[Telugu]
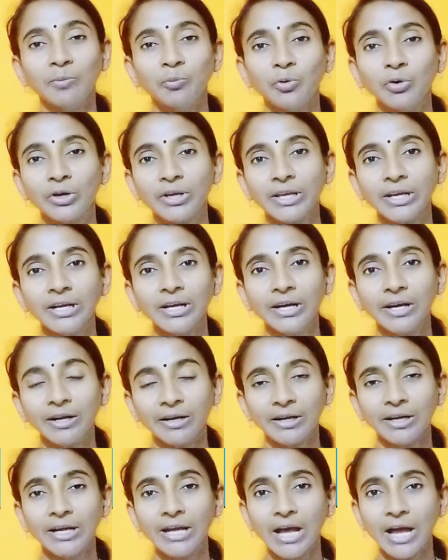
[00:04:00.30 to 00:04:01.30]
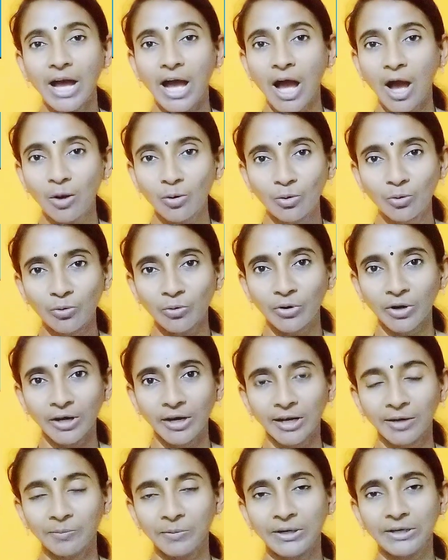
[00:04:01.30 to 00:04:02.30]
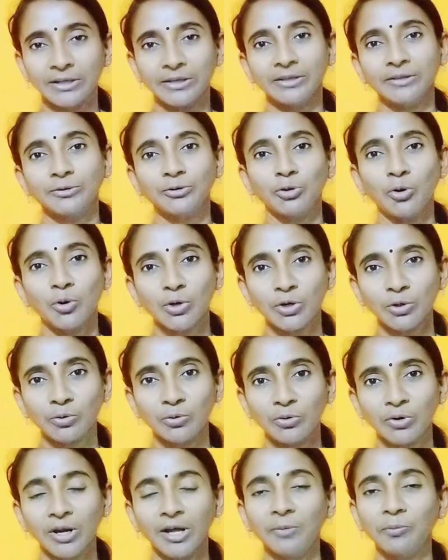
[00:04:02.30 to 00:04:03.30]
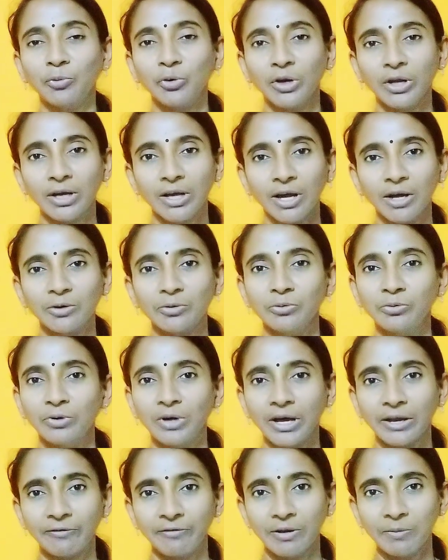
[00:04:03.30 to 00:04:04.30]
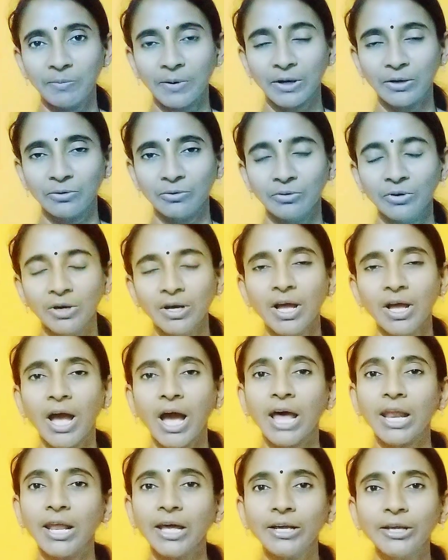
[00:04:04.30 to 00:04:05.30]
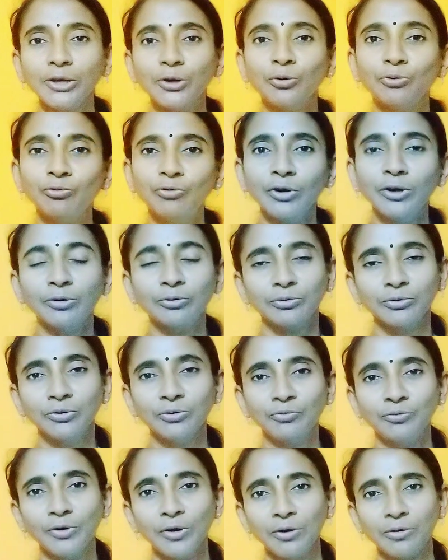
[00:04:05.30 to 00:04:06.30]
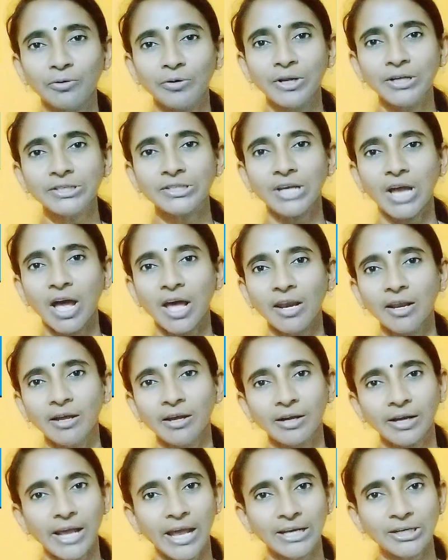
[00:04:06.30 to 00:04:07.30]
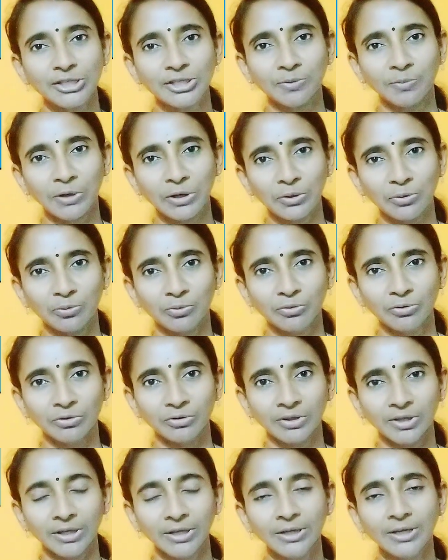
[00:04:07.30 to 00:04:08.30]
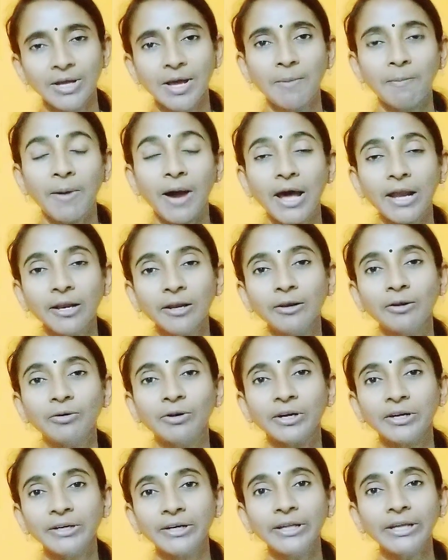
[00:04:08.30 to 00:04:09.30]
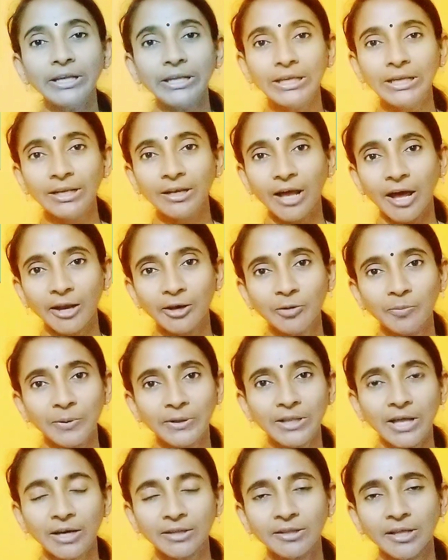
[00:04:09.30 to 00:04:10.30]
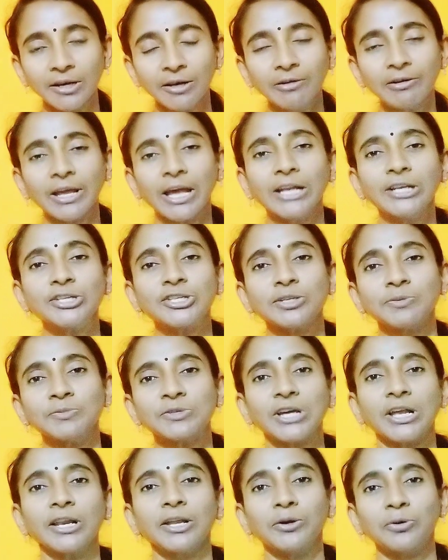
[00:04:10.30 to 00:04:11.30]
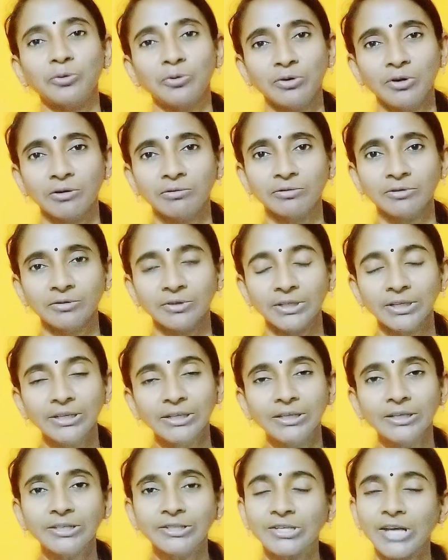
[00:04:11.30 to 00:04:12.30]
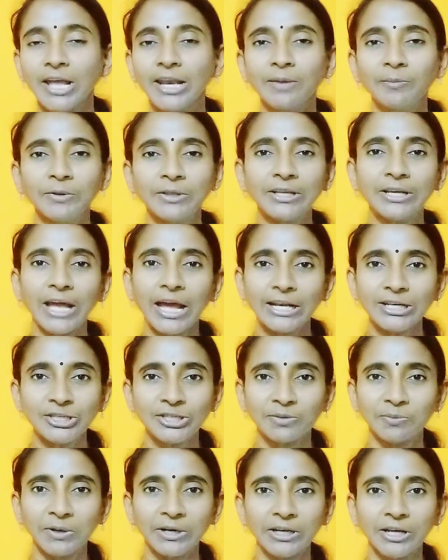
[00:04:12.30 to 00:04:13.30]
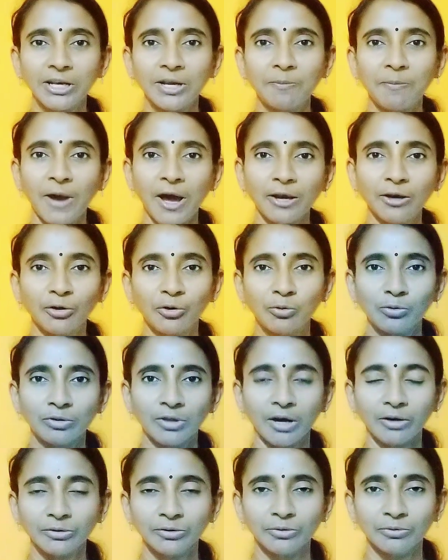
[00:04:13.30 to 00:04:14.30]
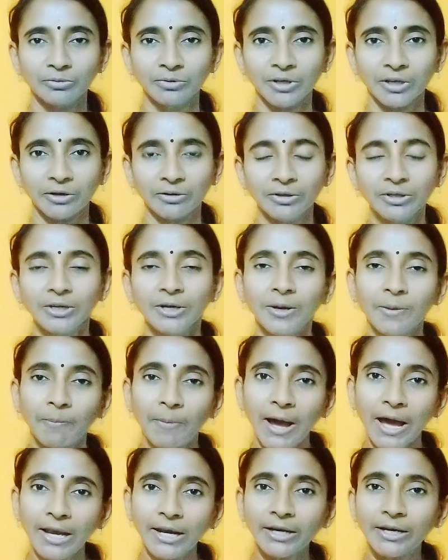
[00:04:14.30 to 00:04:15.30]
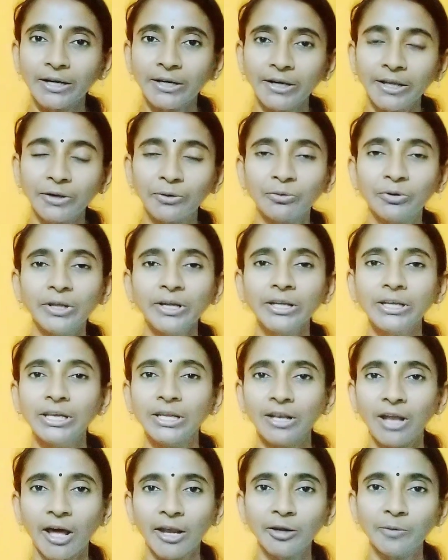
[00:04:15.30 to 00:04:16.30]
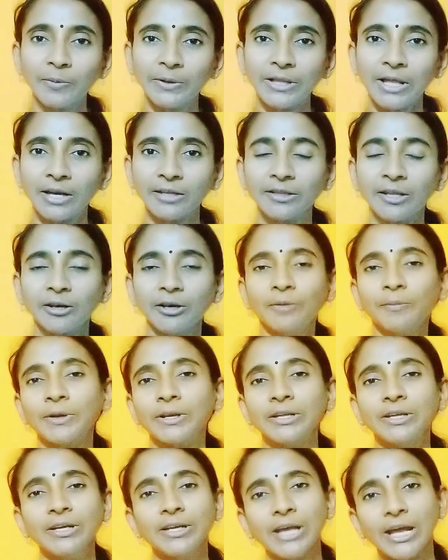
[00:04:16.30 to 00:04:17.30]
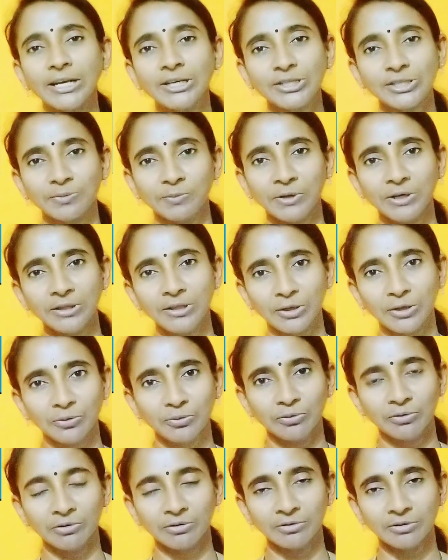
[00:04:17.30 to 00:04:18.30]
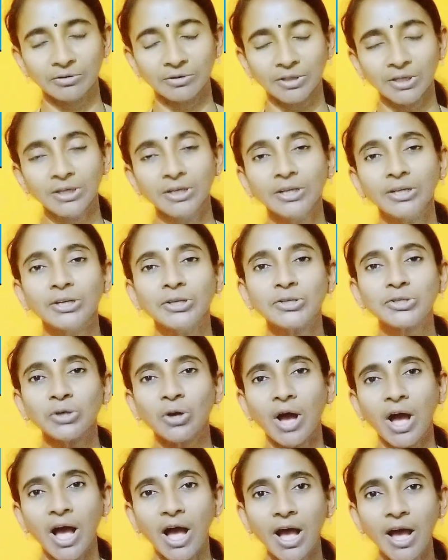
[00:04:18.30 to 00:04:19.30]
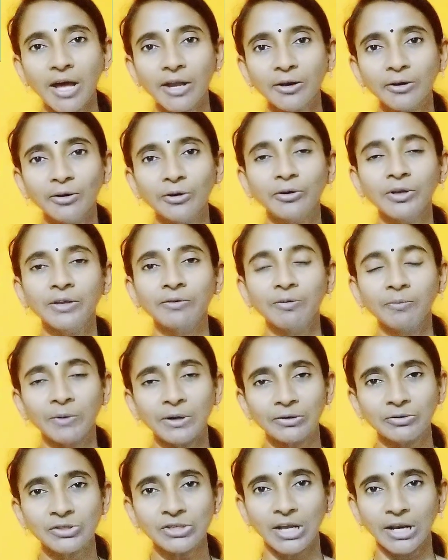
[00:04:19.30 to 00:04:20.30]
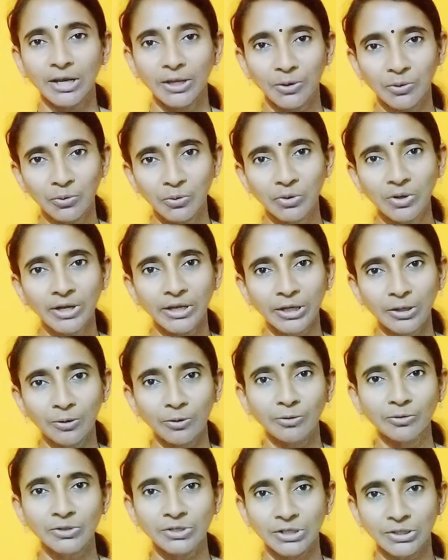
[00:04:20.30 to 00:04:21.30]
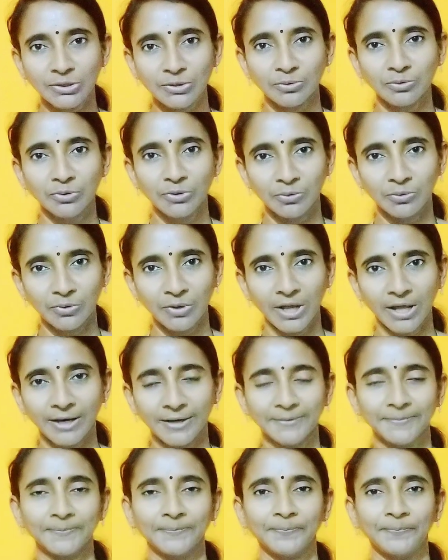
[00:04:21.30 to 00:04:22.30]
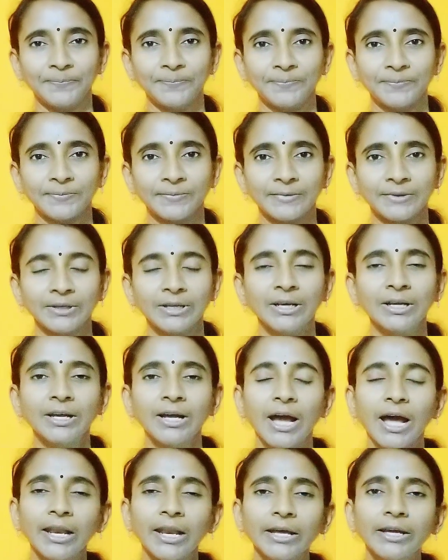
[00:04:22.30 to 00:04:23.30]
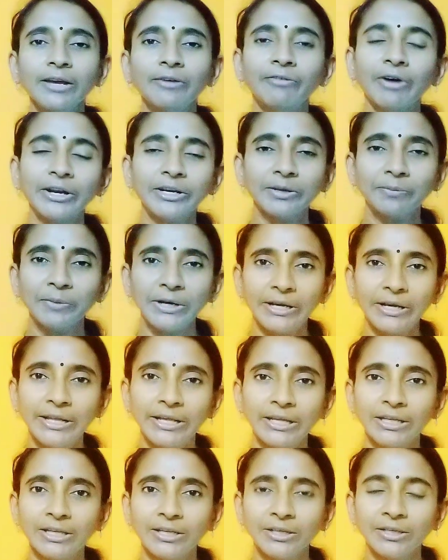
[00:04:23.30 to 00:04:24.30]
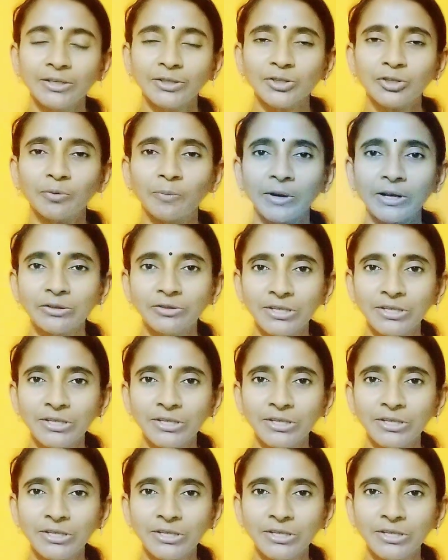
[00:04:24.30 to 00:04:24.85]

ముఖ్యంగా ఆకుకూరలు అనమాట తోటకూర మునగాకు కరివేపాకు అలాగే నువ్వులు నువ్వుల్లో కూడా చాలా కాల్షియం ఎక్కువ ఉంటుంది పాలల్లో కంటే ఈ నాలుగు పదార్థాల్లో కాల్షియం చాలా ఎక్కువగా ఉంటుంది చాలామంది కాల్షియం అనగానే పాలు ఎక్కువ తాగుతూ ఉంటారు పాల కంటే కూడా ఈ నాలుగు పదార్థాల్లో మనకి కాల్షియం అనేది ఎక్కువగా ఉంటుంది సో ఆహారంలో ఇవి మనం చాలా ఎక్కువగా ఇంక్లూడ్ చేసుకుంటూ ఉండాలి అలాగే వైటమిన్ డి సో మనం